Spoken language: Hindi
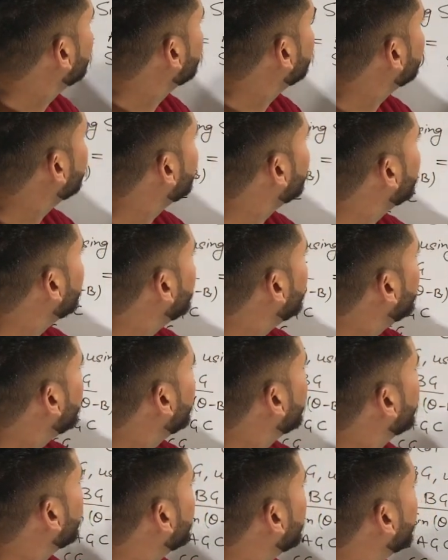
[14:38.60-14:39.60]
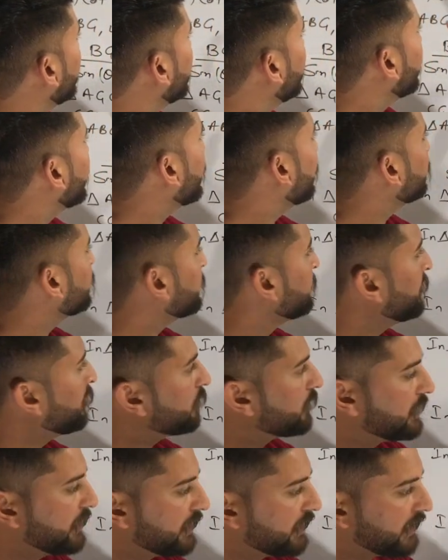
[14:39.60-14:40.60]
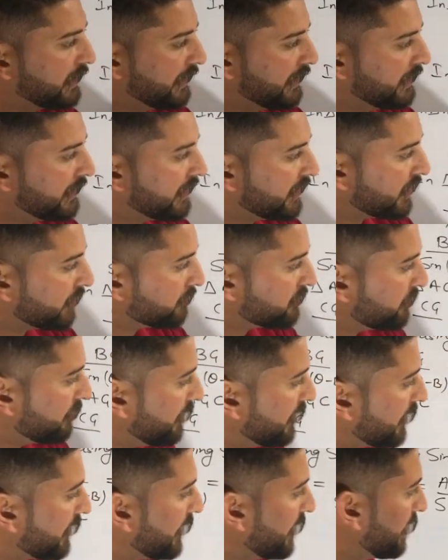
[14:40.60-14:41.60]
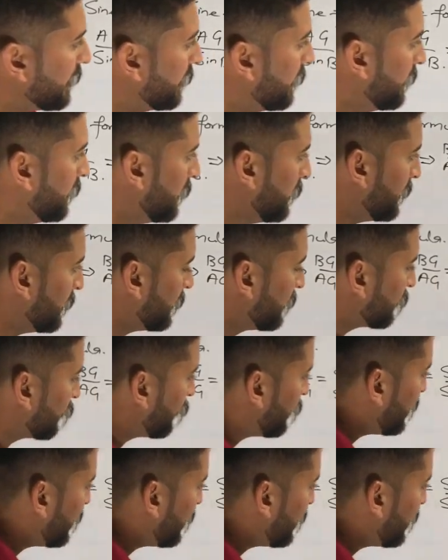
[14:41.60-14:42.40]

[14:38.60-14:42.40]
सी इनकी टर्म्स में और थीटा इनकी टर्म्स में लेके आना है तो